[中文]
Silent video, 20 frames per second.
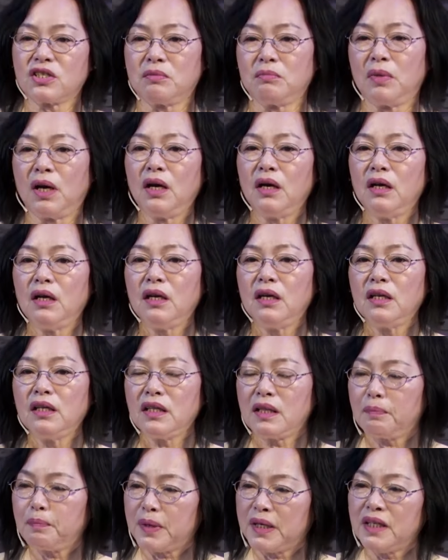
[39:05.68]
么，你
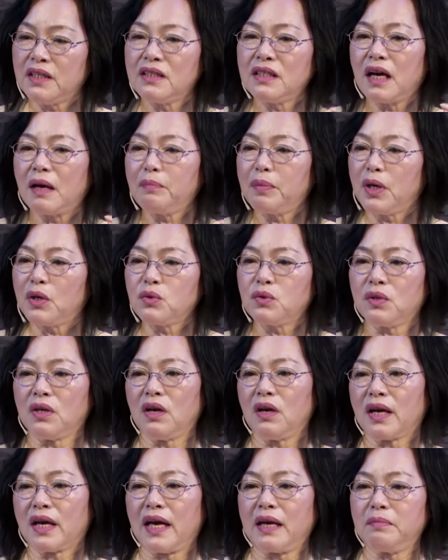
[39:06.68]
的评价标准要
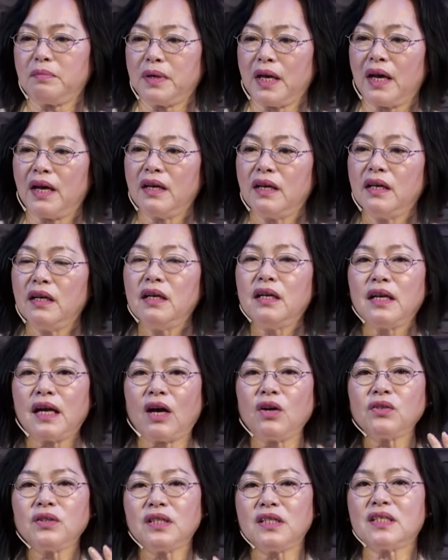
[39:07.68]
改变。然
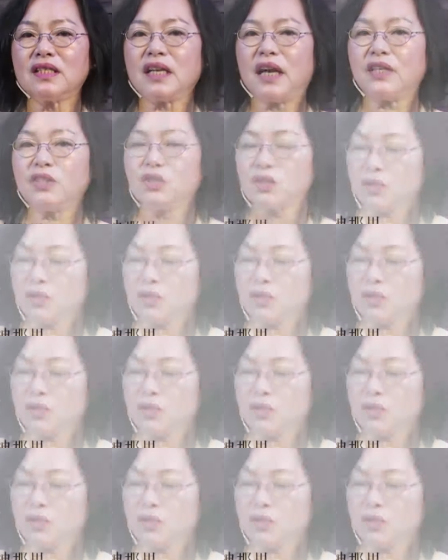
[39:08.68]
后第三就是